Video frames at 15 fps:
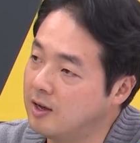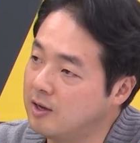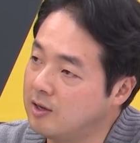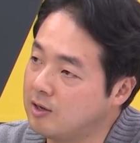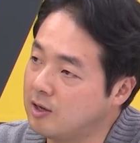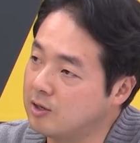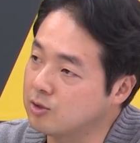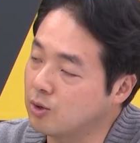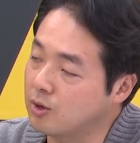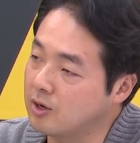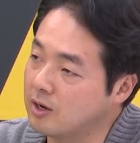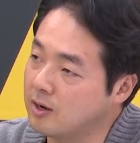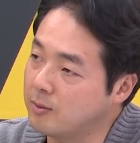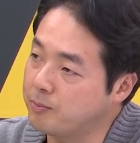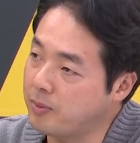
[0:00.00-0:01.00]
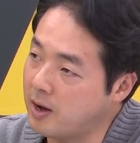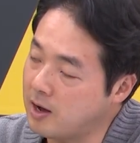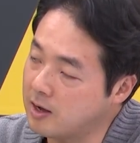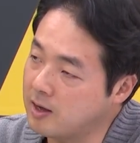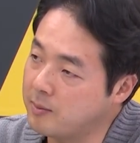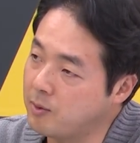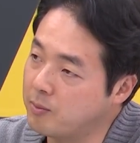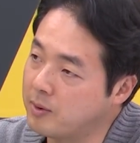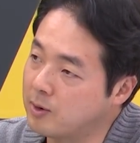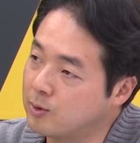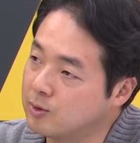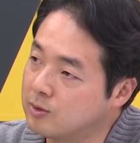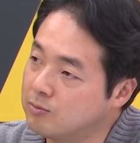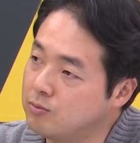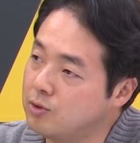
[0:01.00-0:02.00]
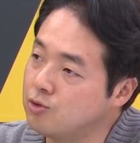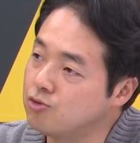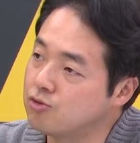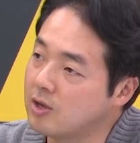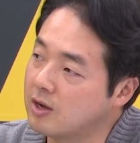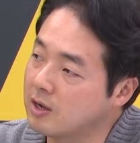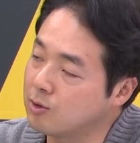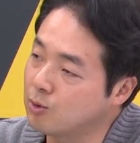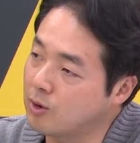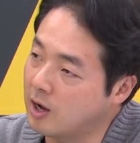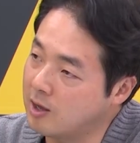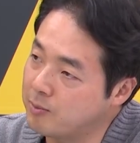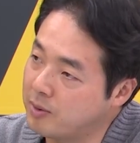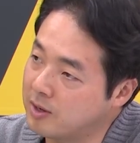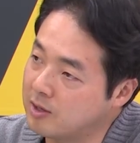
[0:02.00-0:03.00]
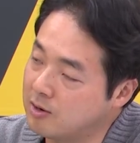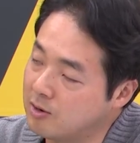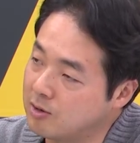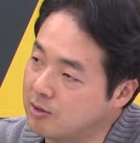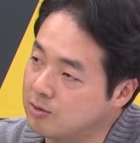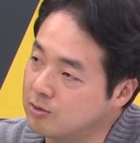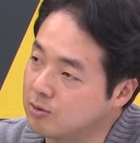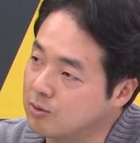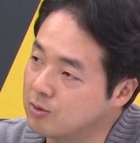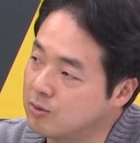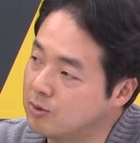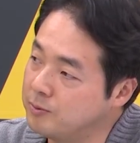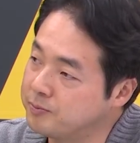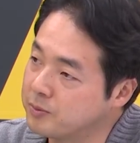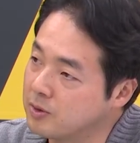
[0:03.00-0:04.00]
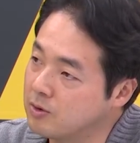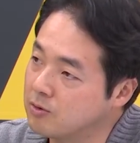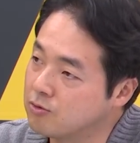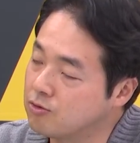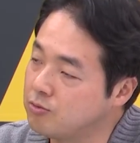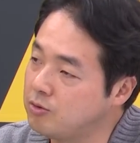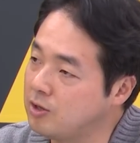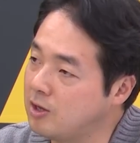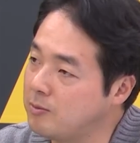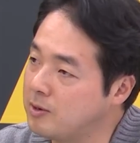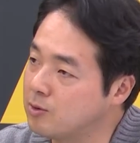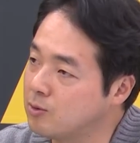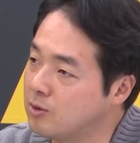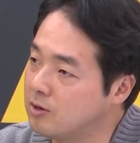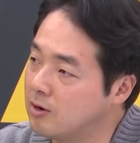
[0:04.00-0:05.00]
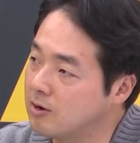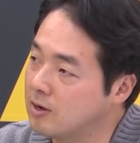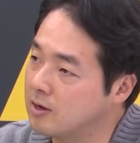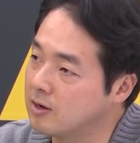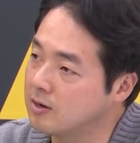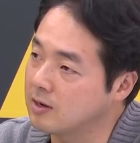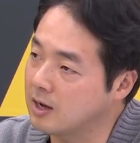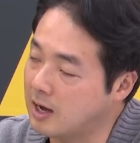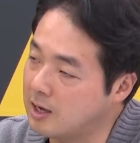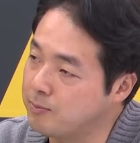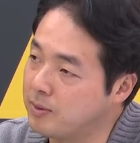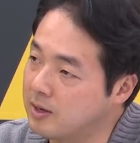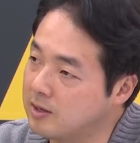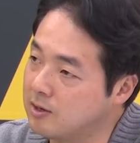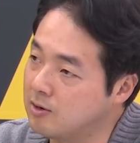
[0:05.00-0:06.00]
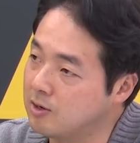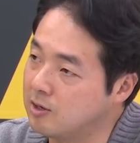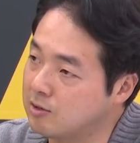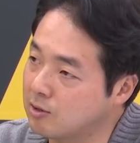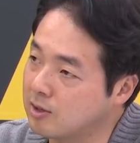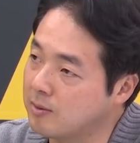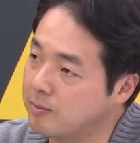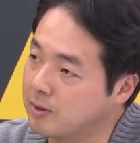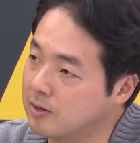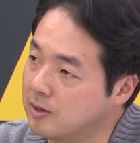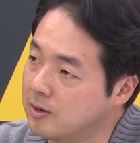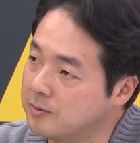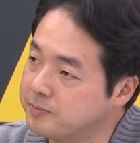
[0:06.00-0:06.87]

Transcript: 이게 저희가 파악해본 바로는 민주당에도 가입한 이력이 있었고 국민의힘에도 가입한 이력이 있었단 말이에요.